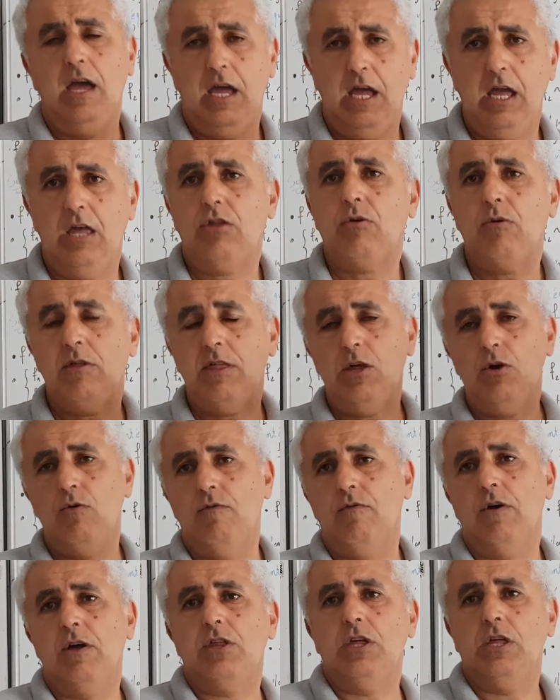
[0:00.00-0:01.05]
Est-ce que c'est au
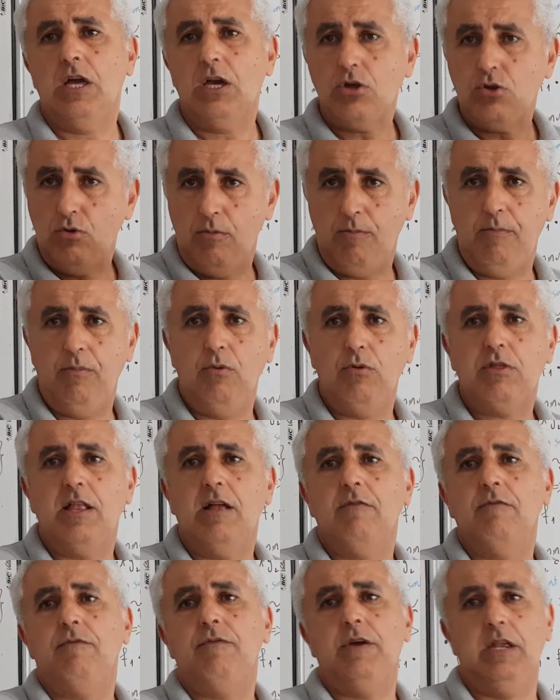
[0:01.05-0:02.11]
voisinage de plus
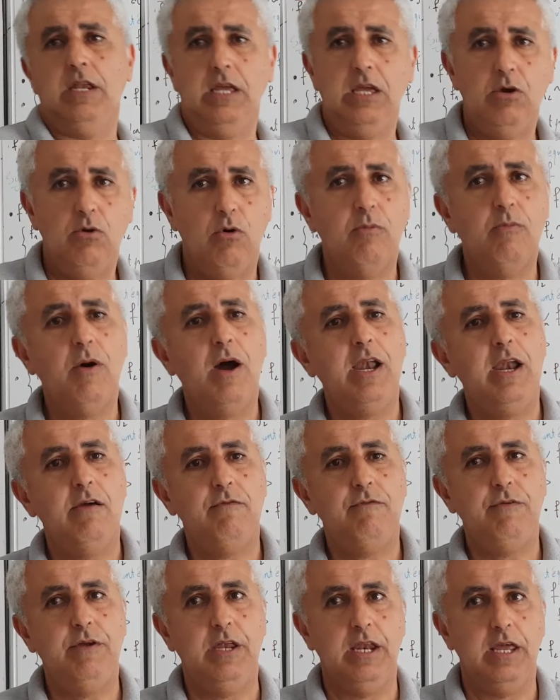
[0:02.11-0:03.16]
l'infini, au moins
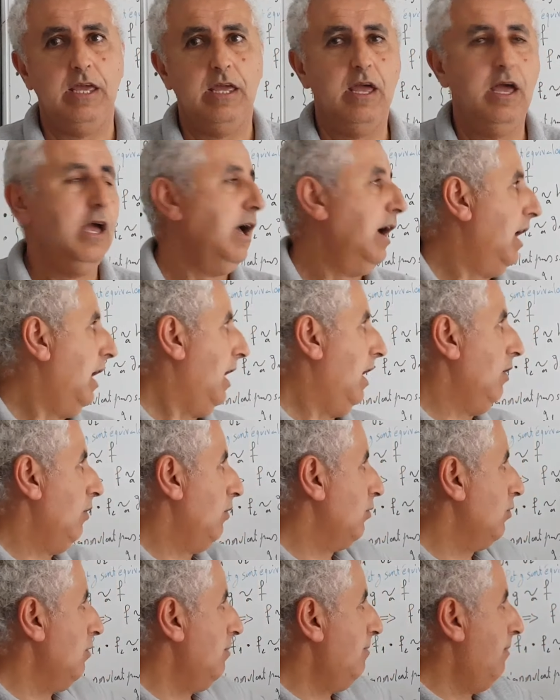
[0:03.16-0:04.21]
l'infini Alors
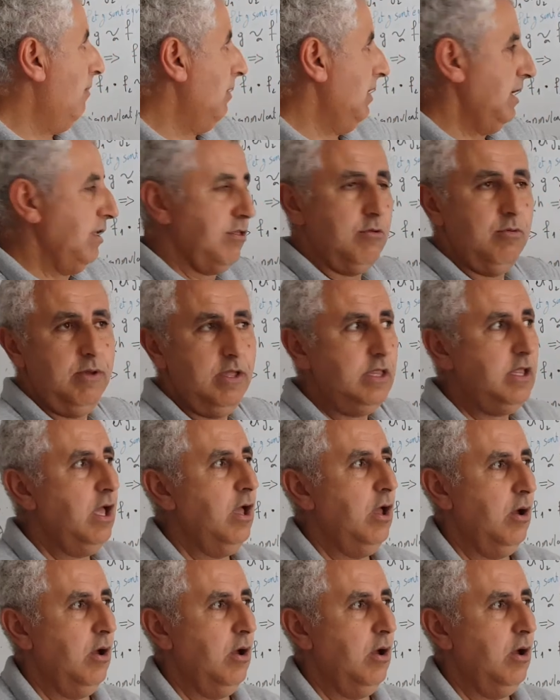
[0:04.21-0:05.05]
que pour les suites,